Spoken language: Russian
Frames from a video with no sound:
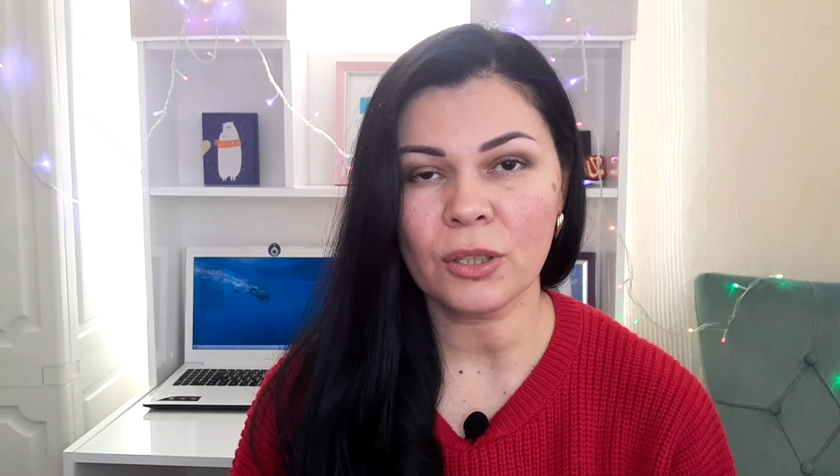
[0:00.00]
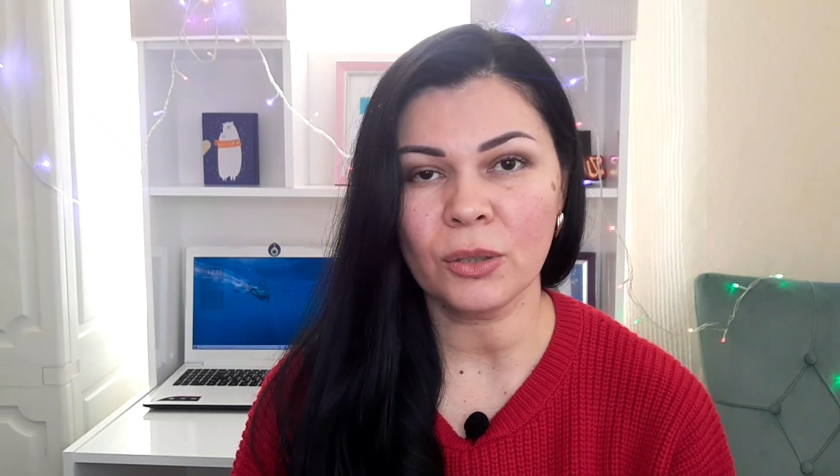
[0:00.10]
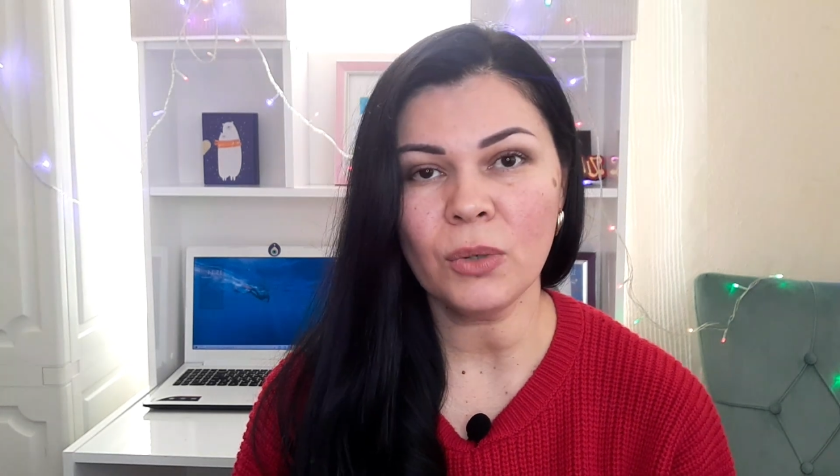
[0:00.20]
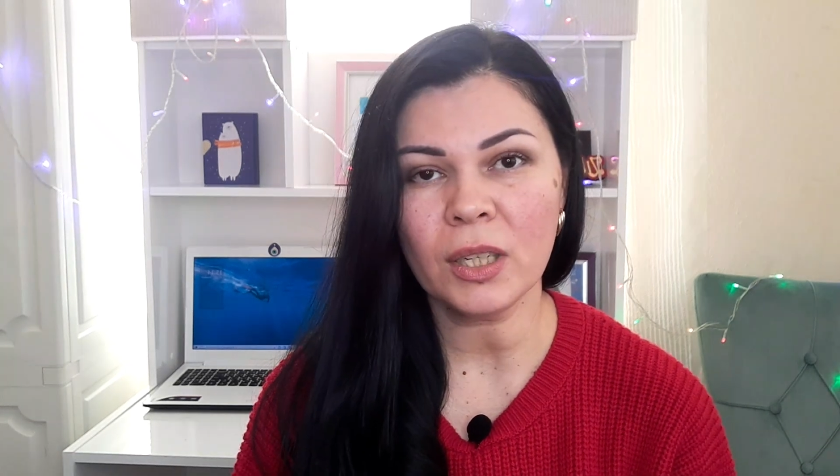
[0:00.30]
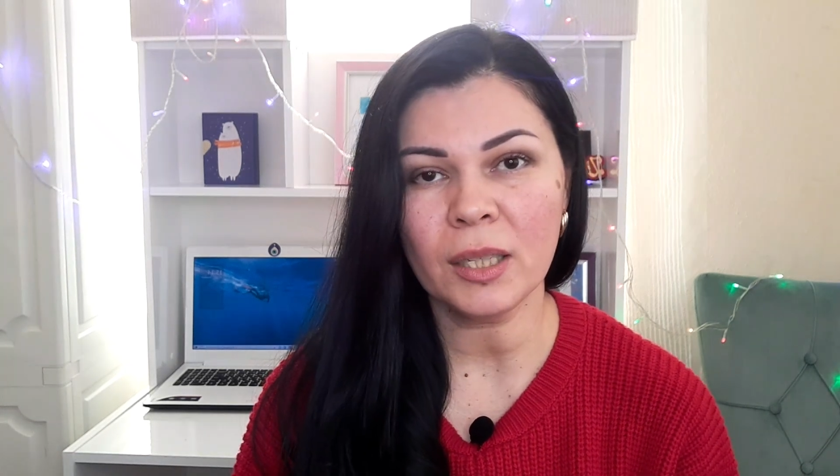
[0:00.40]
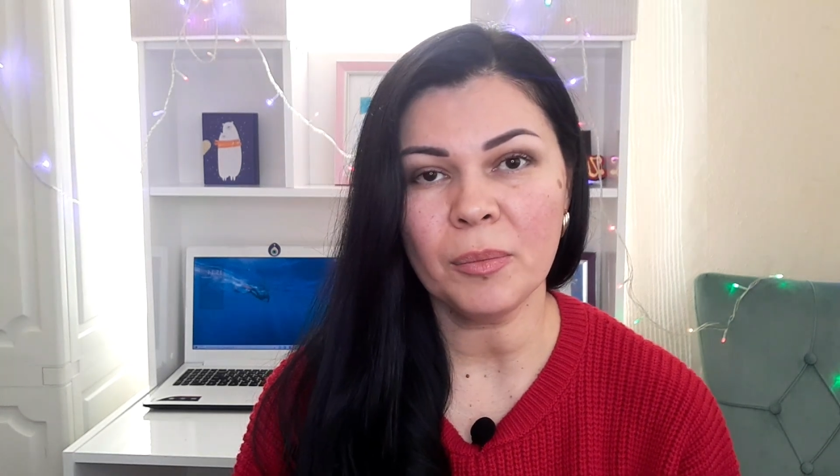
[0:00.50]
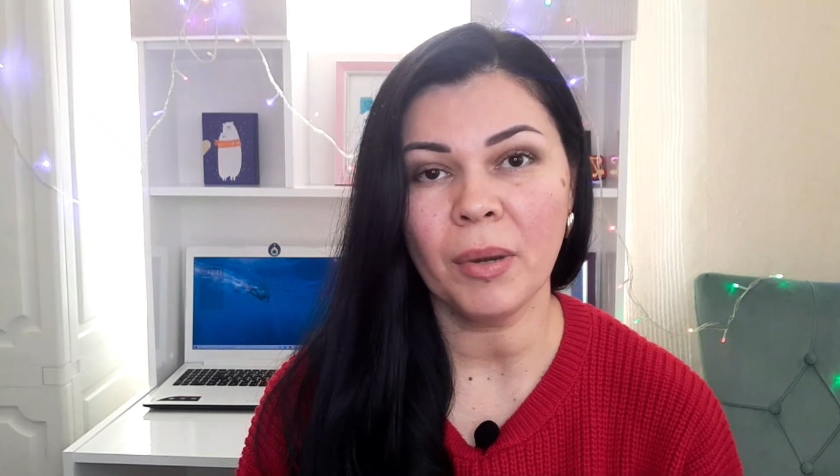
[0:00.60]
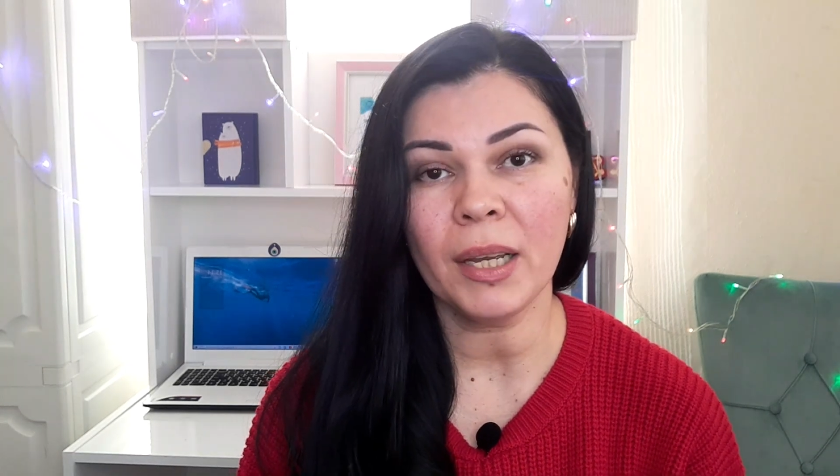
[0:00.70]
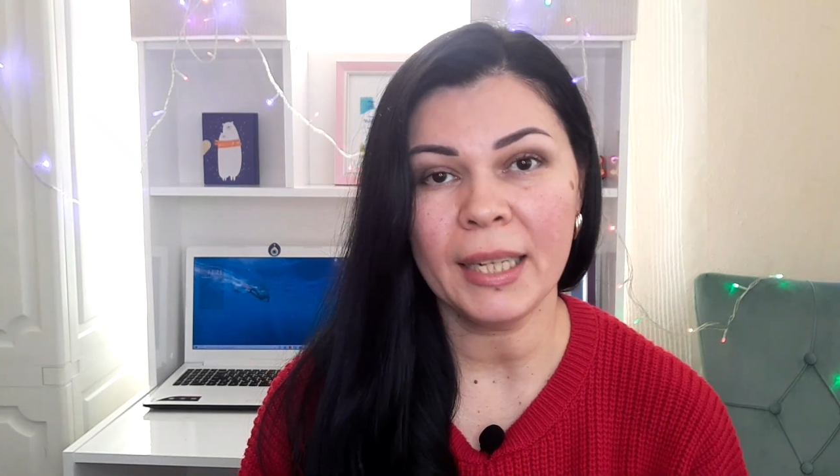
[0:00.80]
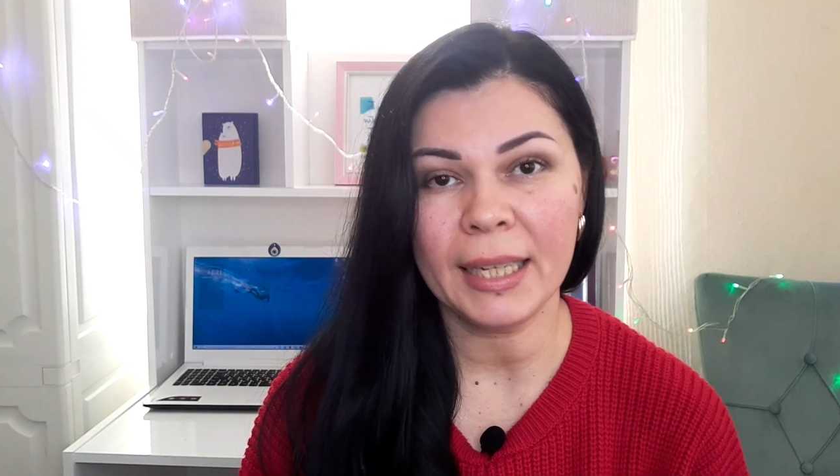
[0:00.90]
сынулькой
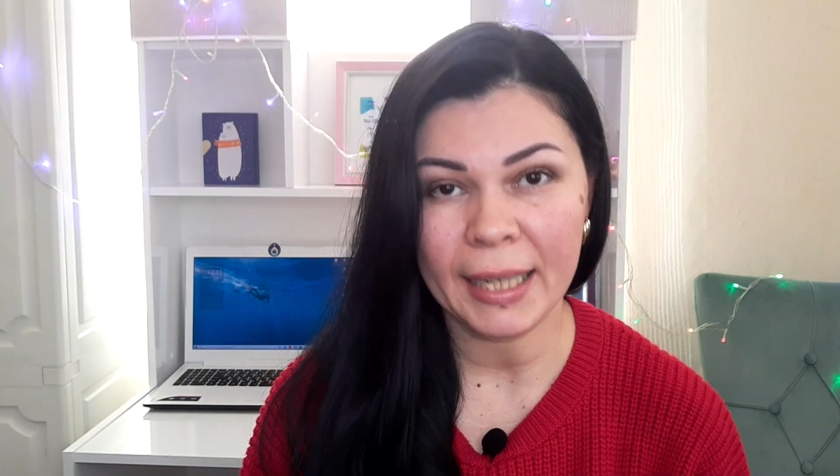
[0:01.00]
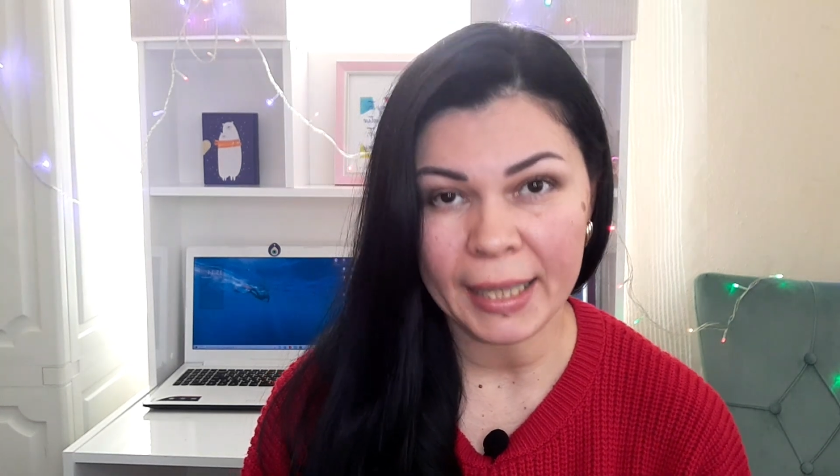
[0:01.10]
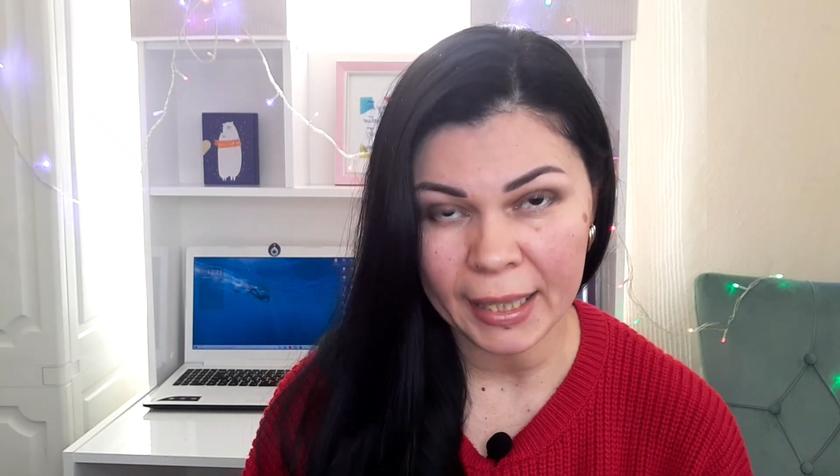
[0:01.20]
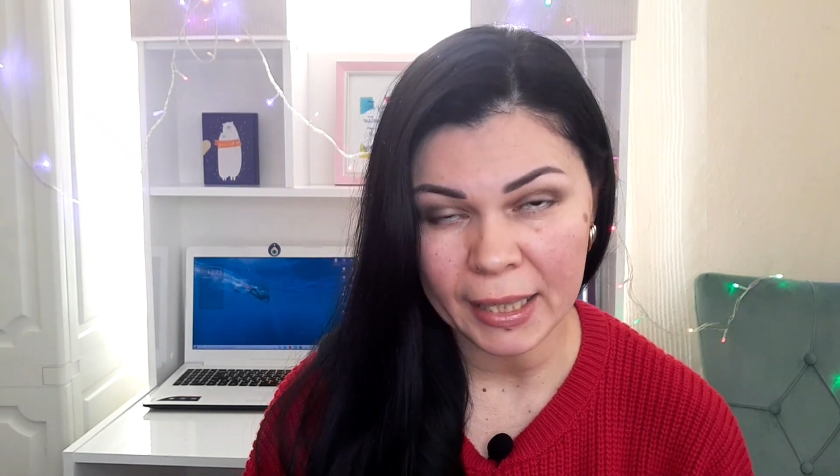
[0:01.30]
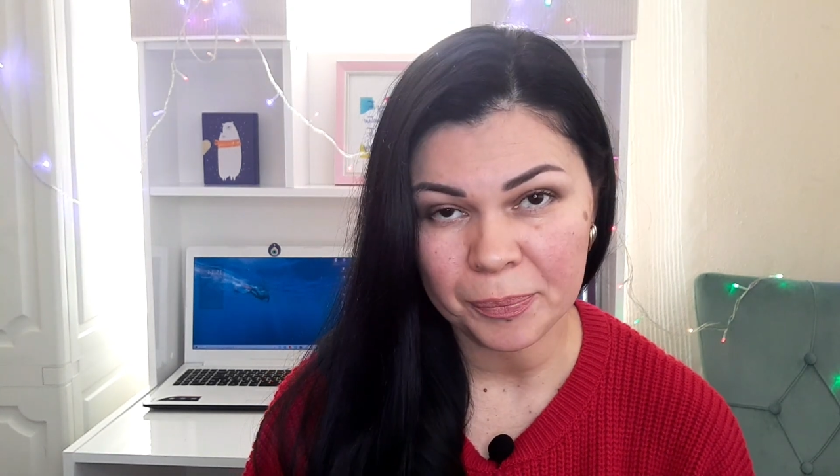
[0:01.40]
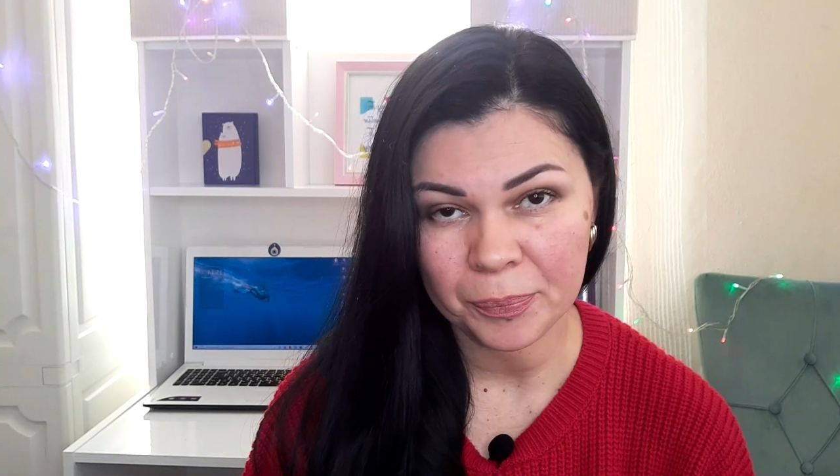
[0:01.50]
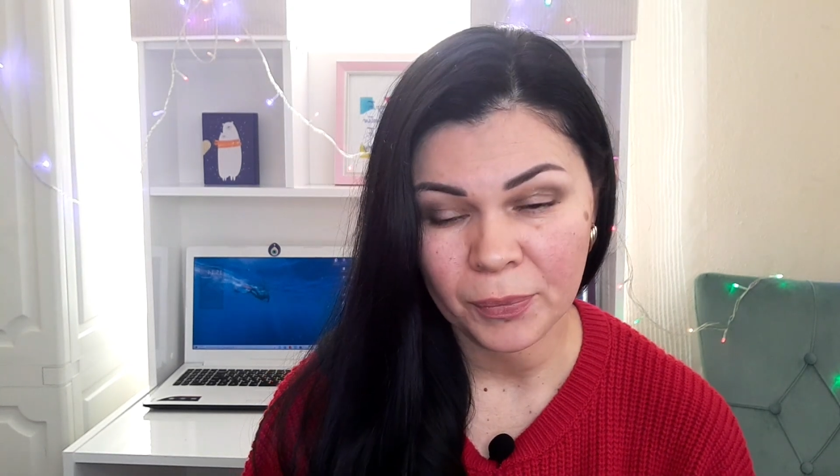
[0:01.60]
болели.